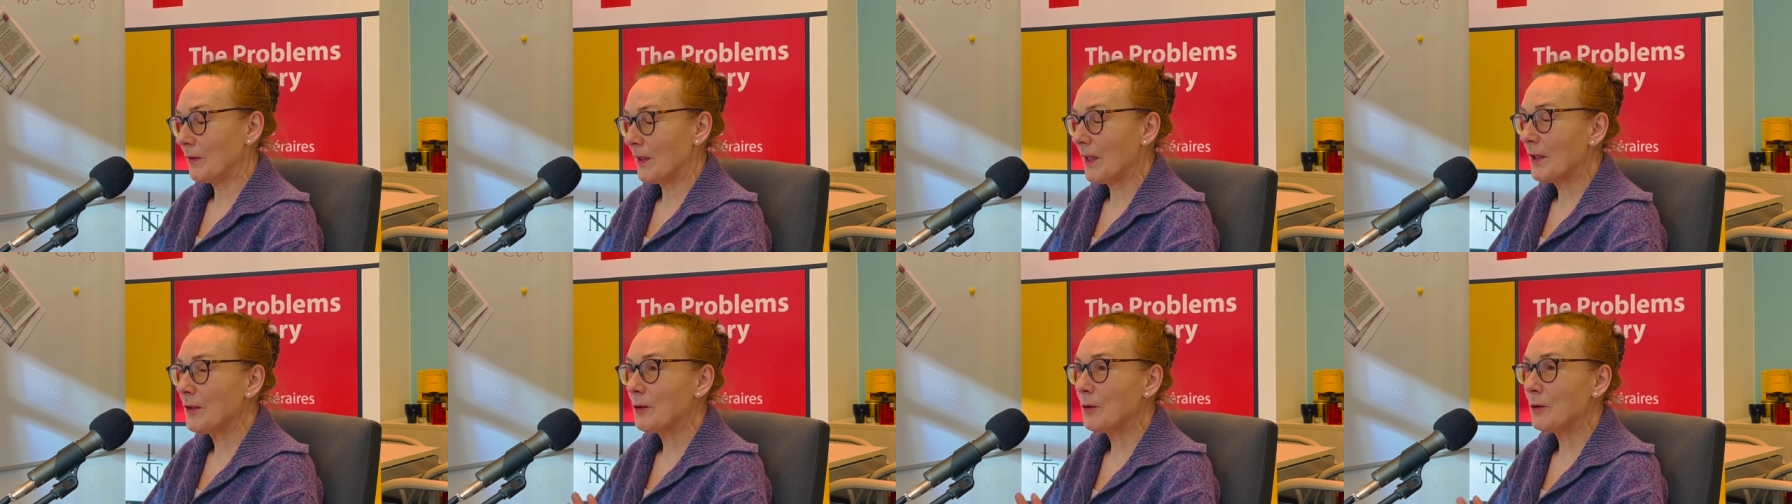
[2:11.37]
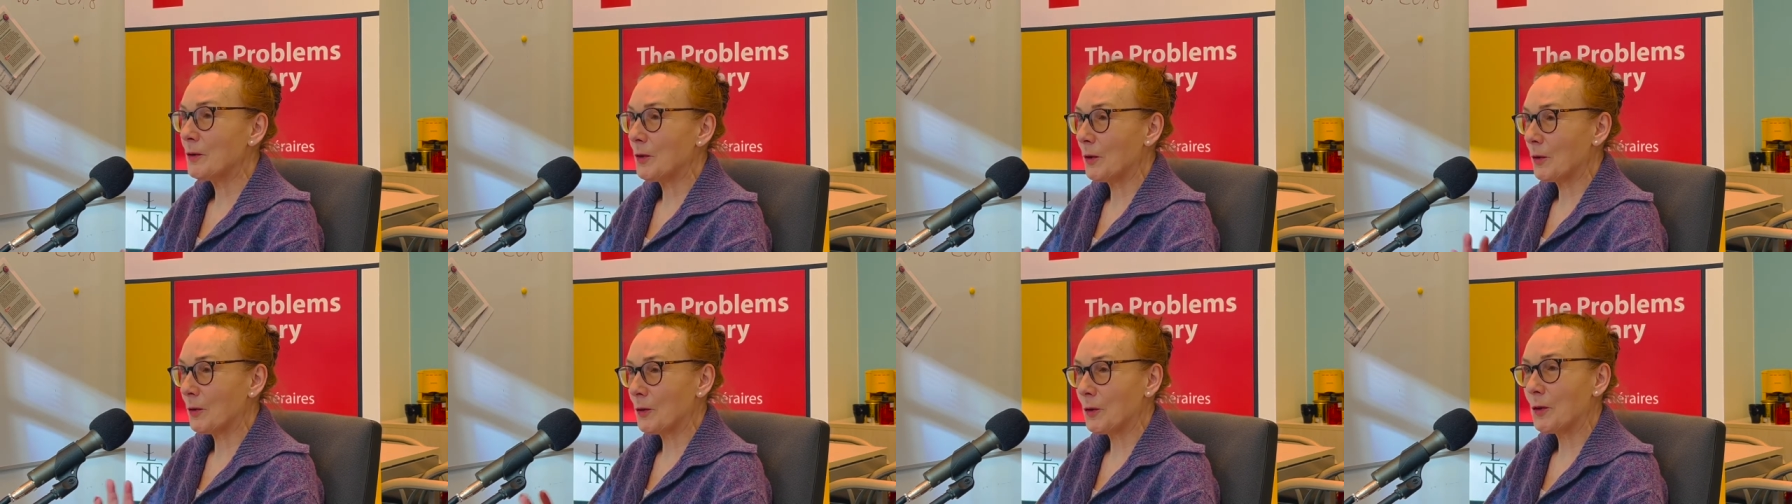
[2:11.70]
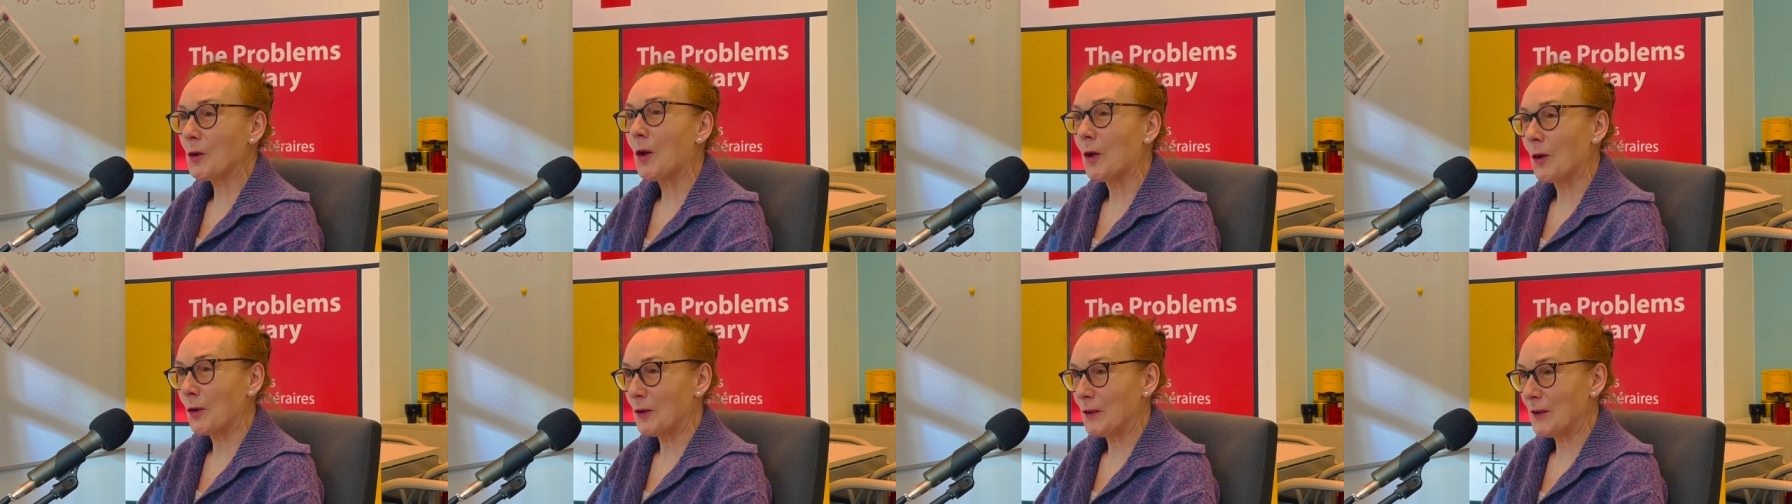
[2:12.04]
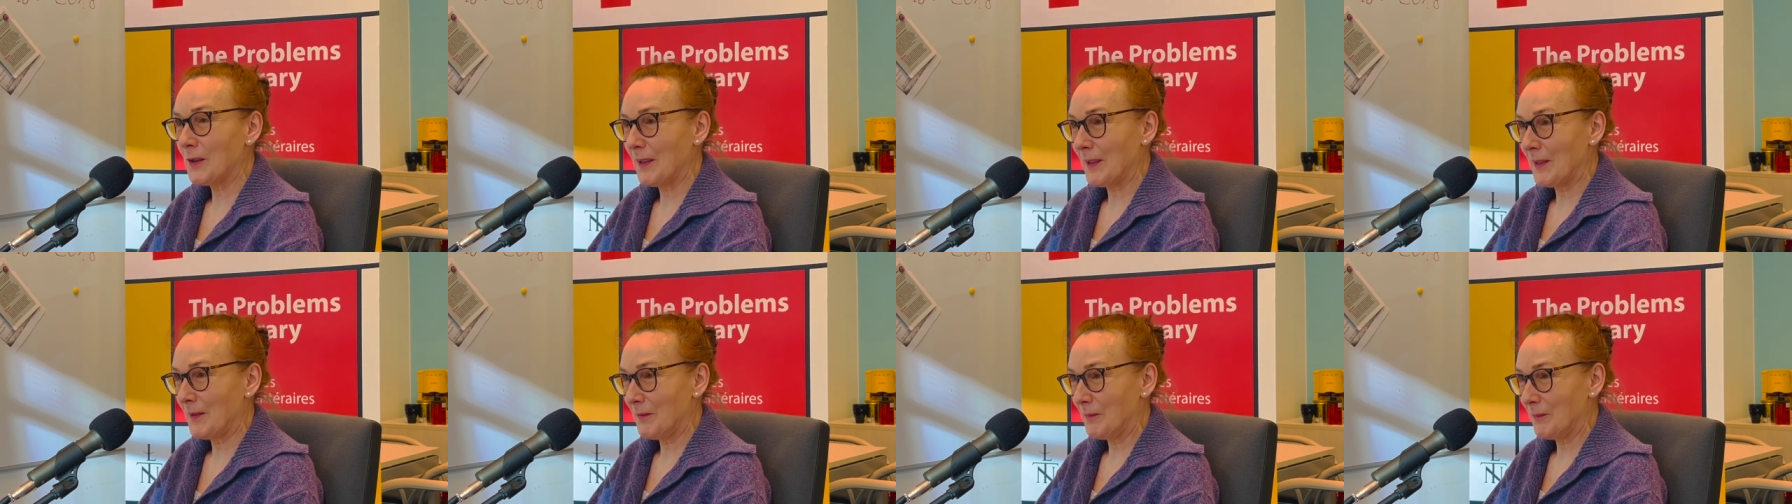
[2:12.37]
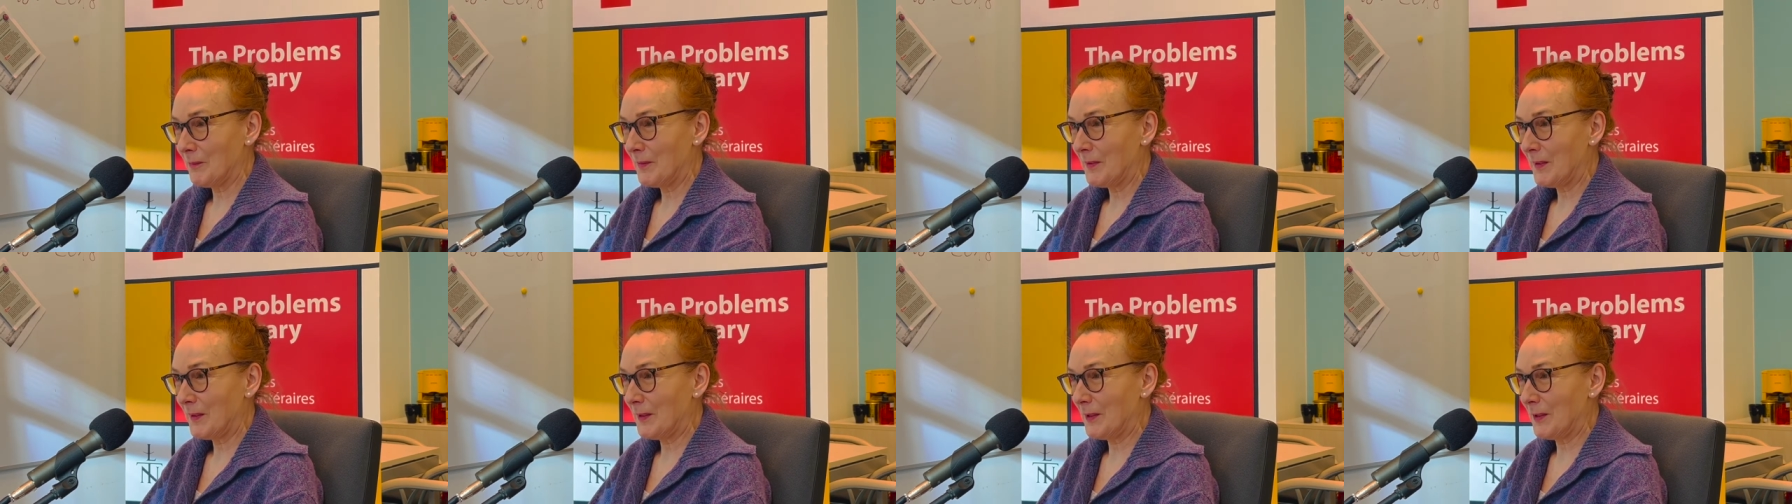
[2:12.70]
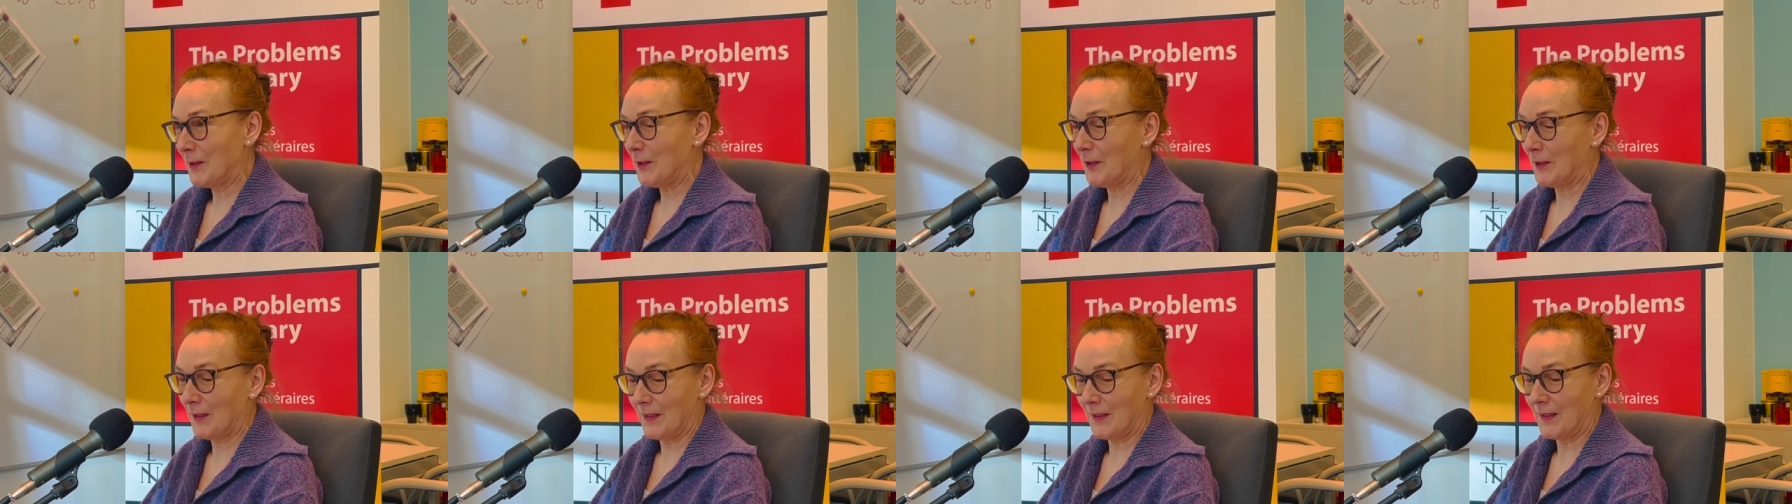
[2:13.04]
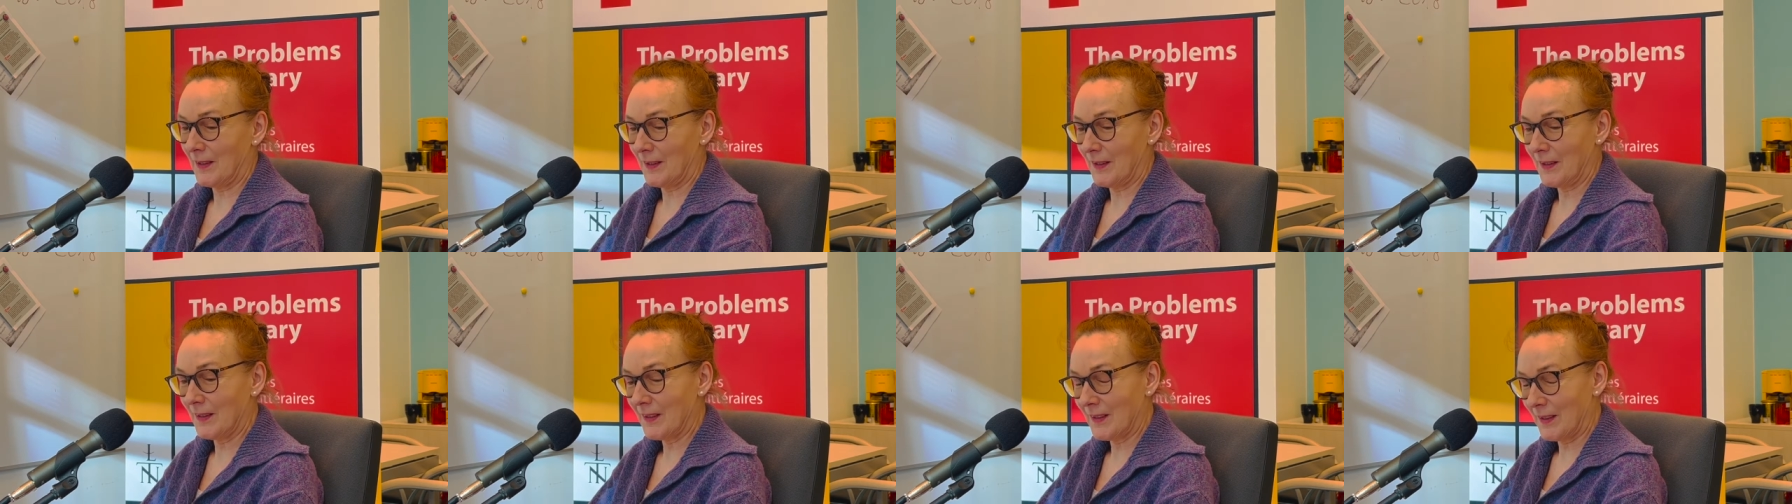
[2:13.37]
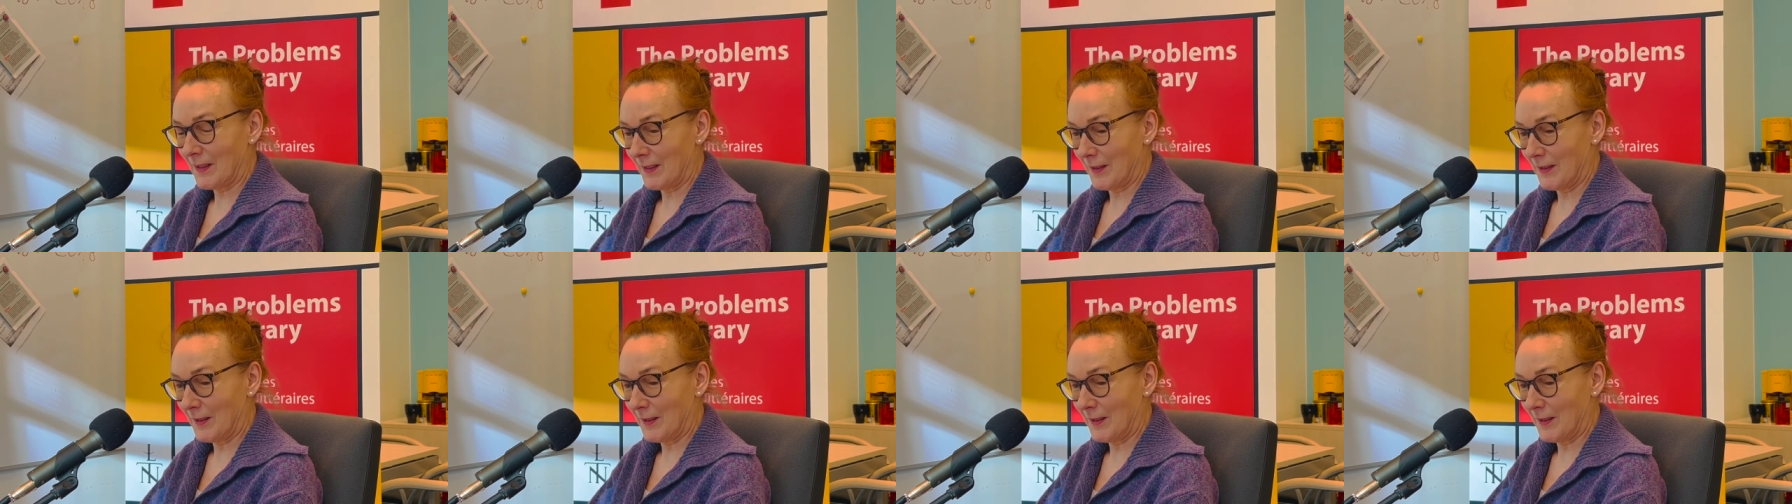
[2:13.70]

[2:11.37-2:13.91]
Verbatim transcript: zacząć od końca dzisiaj,